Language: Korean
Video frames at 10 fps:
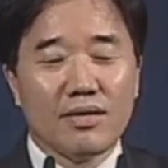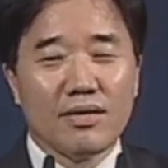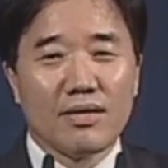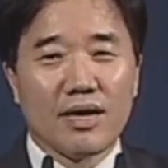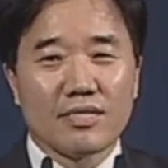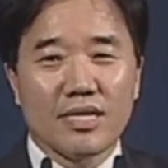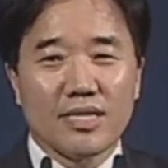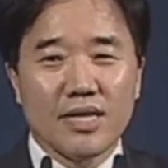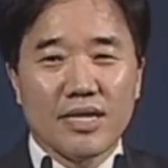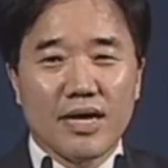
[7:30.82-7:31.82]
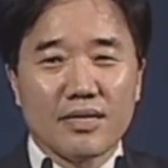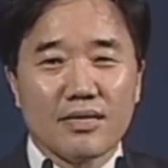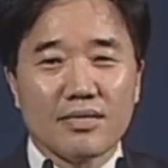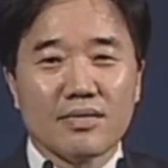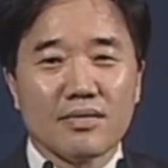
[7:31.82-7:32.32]
이게 사단이란
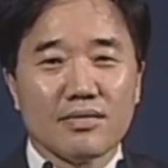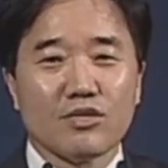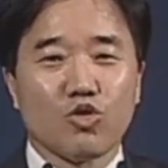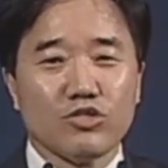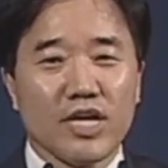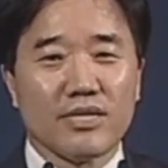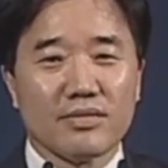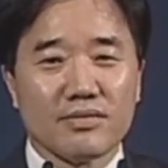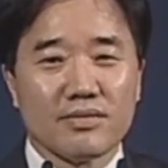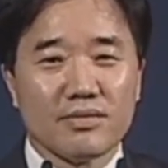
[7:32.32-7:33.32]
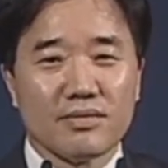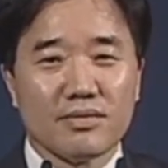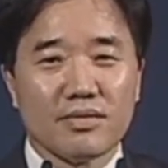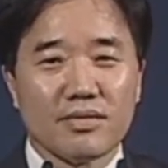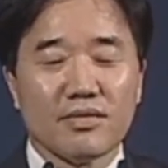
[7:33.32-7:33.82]
그 존재는
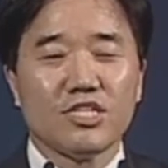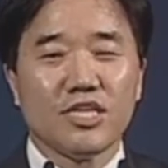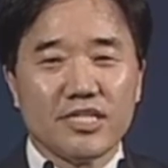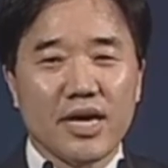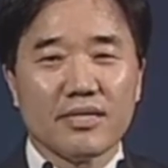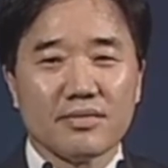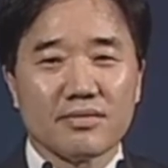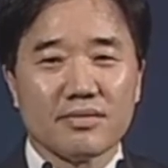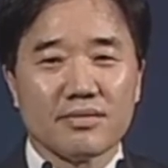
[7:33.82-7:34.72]
그 실체는